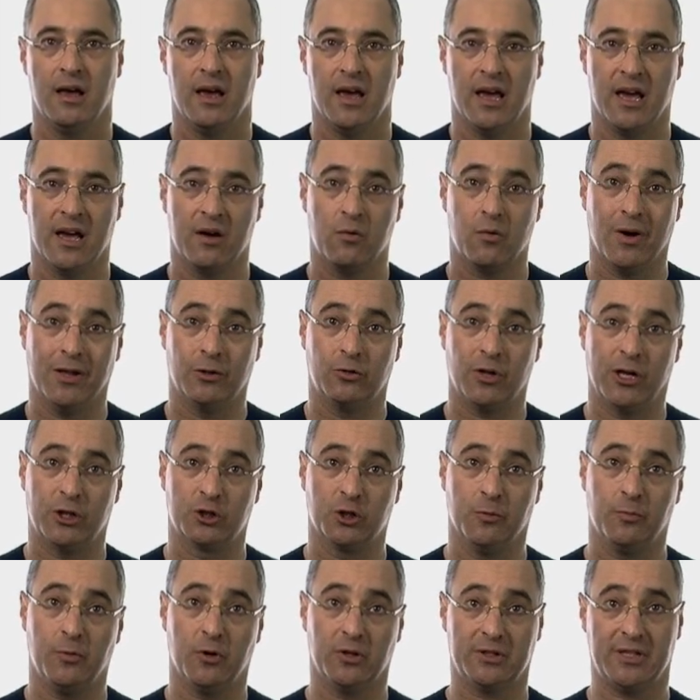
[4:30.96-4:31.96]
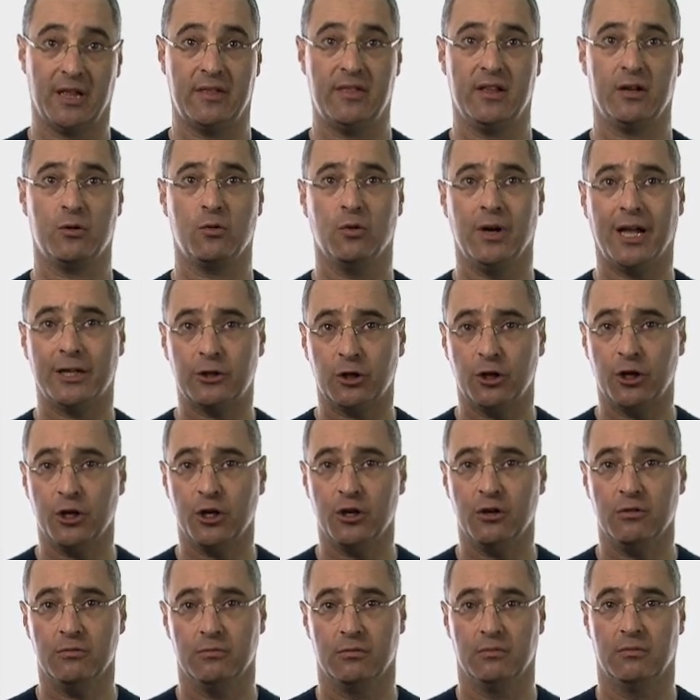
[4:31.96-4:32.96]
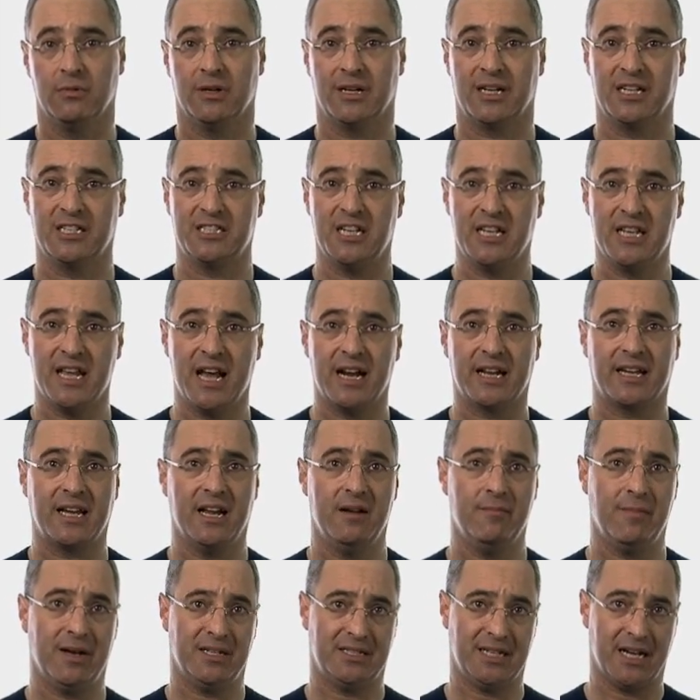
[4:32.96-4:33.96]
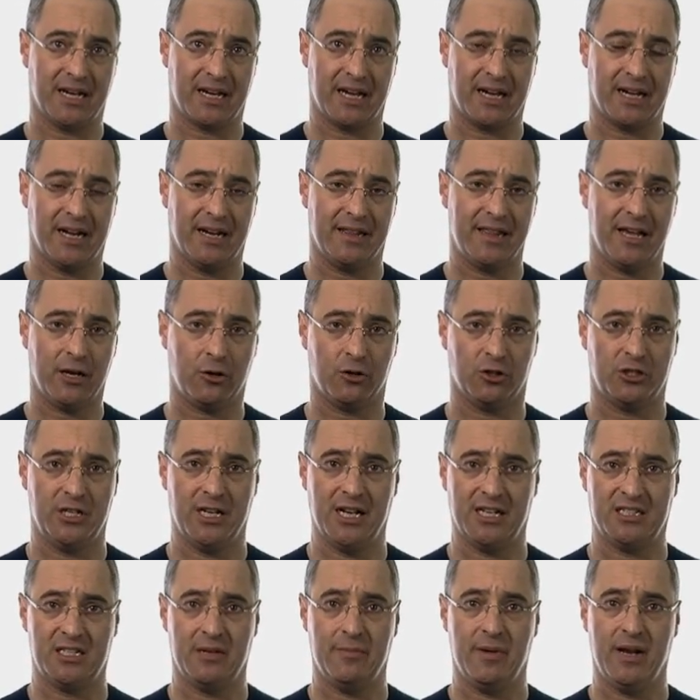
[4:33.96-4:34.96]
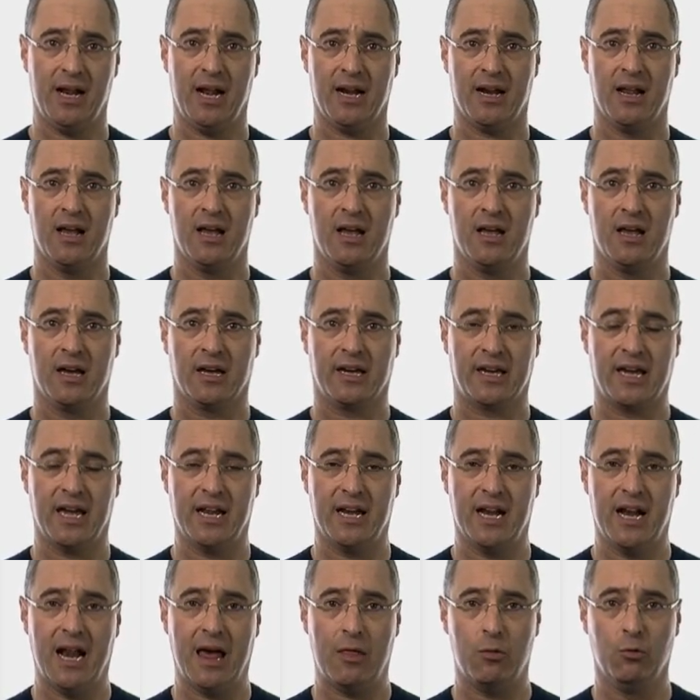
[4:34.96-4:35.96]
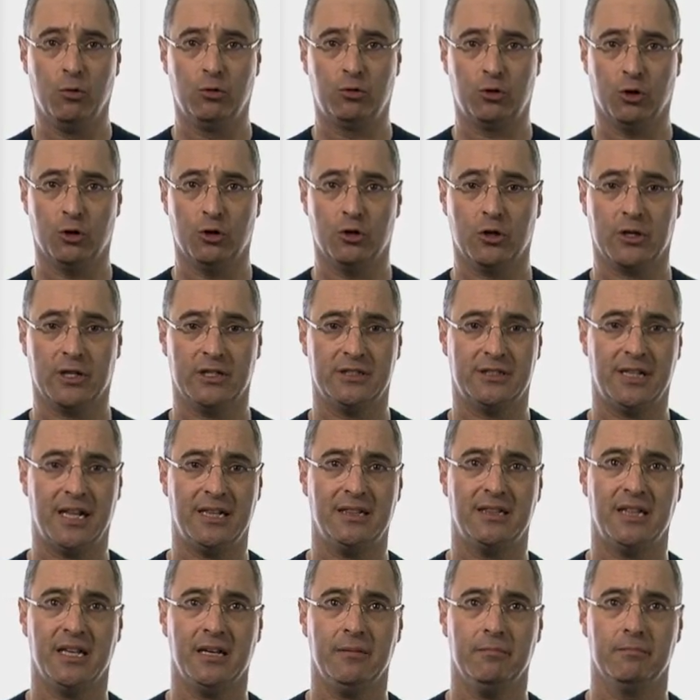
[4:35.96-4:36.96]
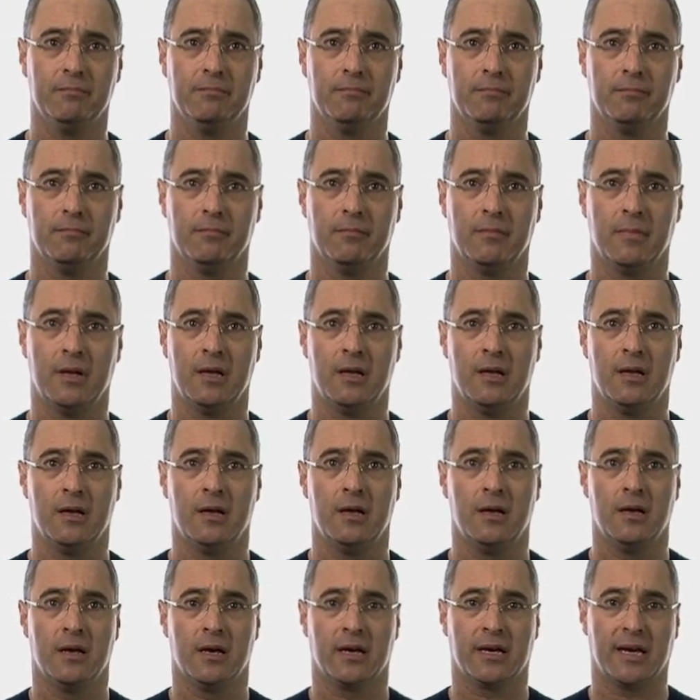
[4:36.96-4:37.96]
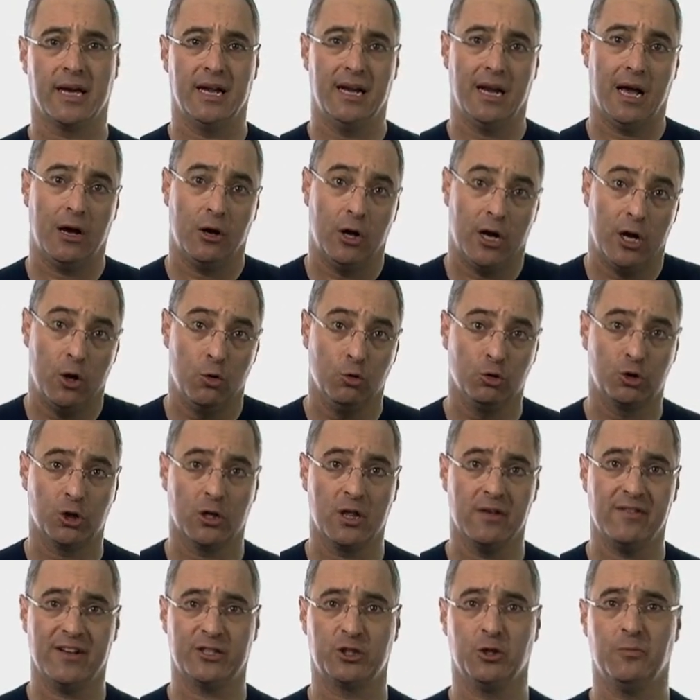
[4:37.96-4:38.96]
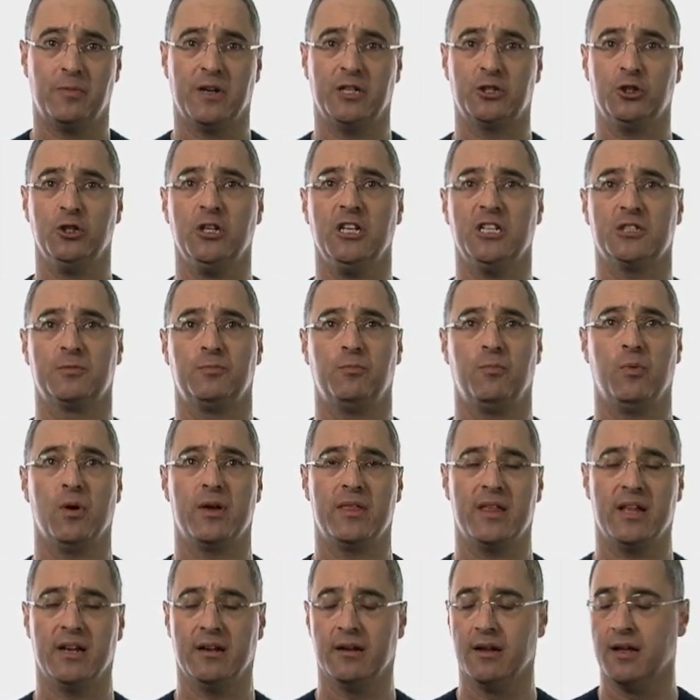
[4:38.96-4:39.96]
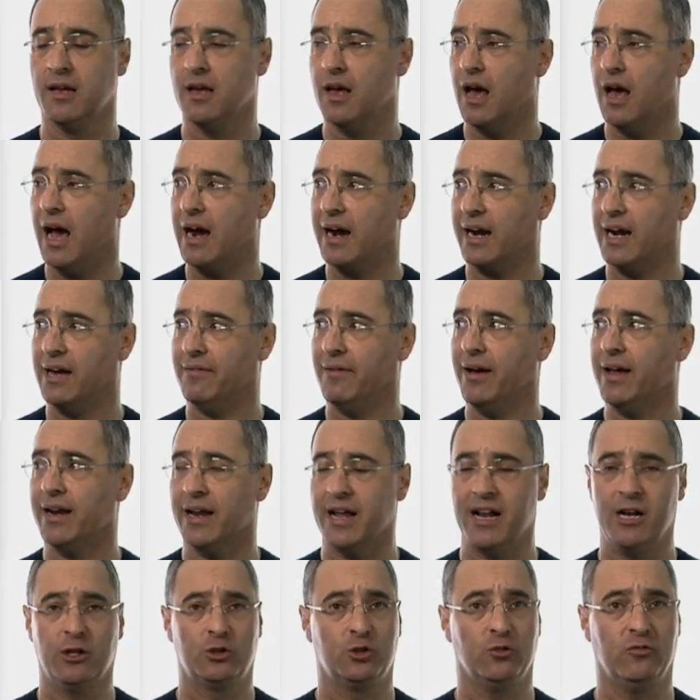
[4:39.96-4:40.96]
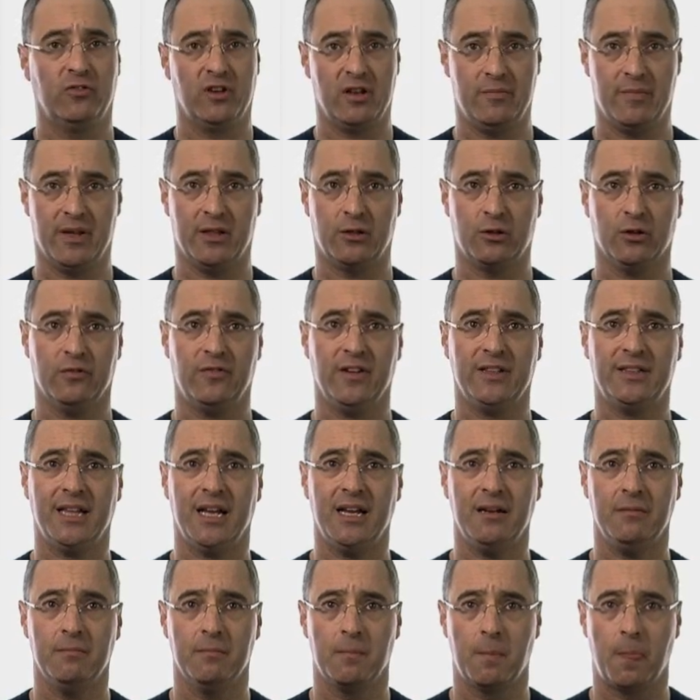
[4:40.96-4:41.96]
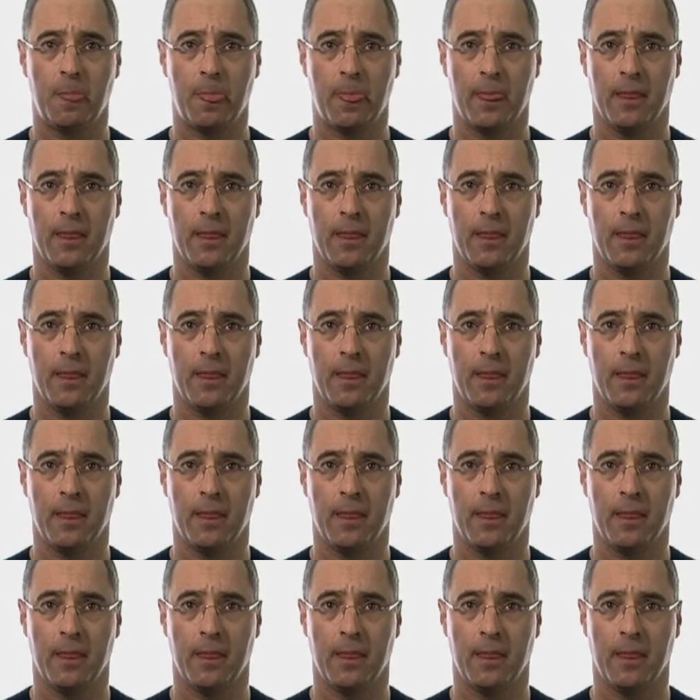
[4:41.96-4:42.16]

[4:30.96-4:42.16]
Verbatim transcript: En cuanto al soporte circulatorio, reseñar que el masaje cardíaco será similar que en el adulto no gestante, que el uso de vasopresores pueden agravar el sufrimiento fetal